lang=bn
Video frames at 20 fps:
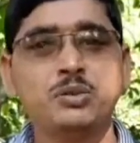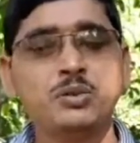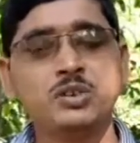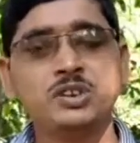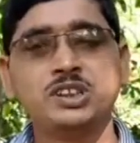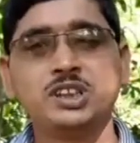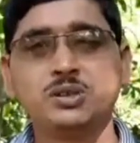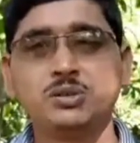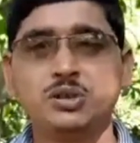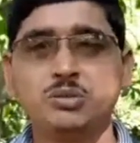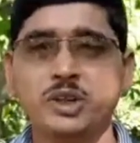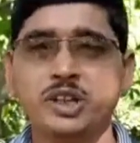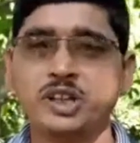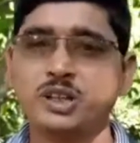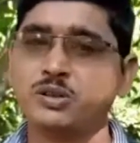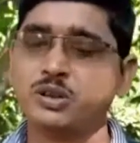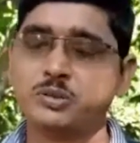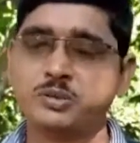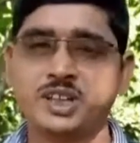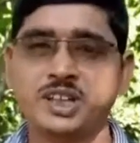অন্য যে কোনো
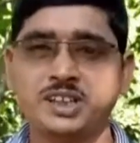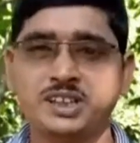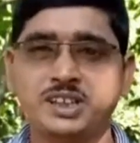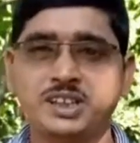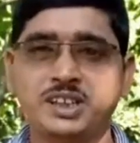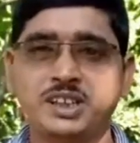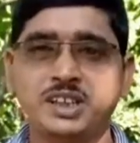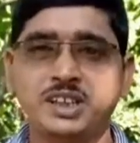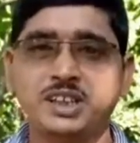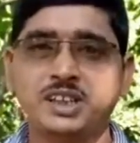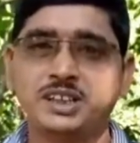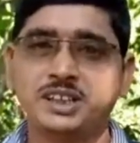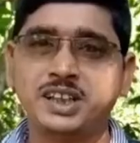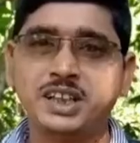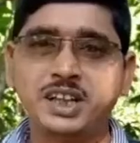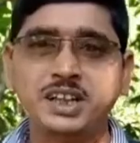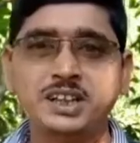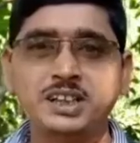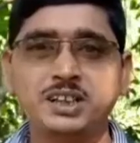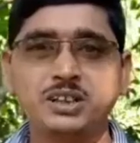ব্যাংকের ওয়েবসাইট
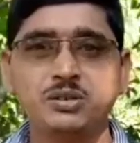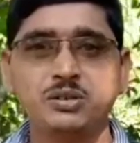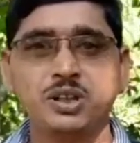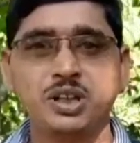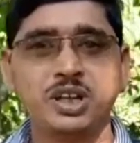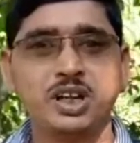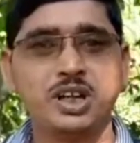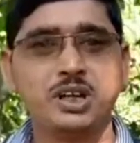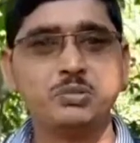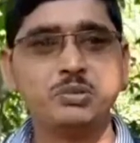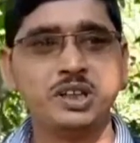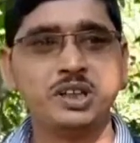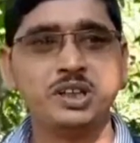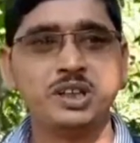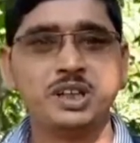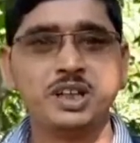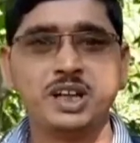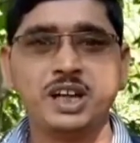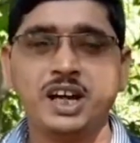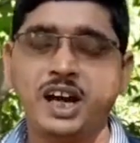সেখানে কিন্তু আপনি
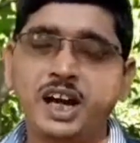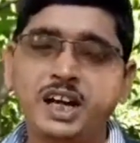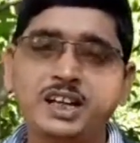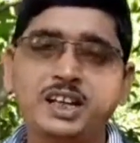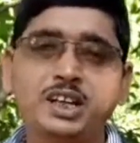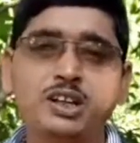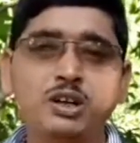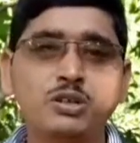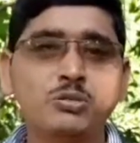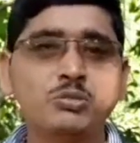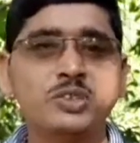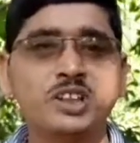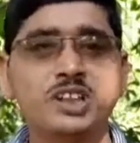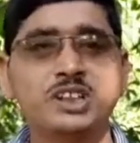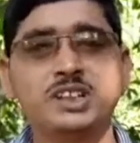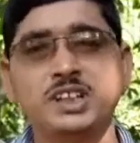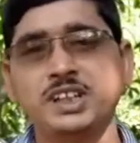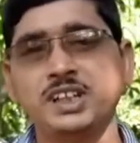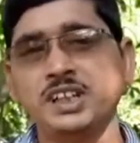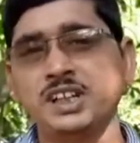একই রকম
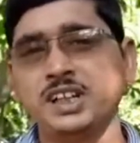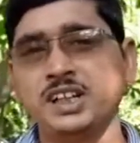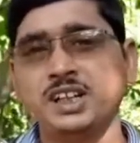দেখতে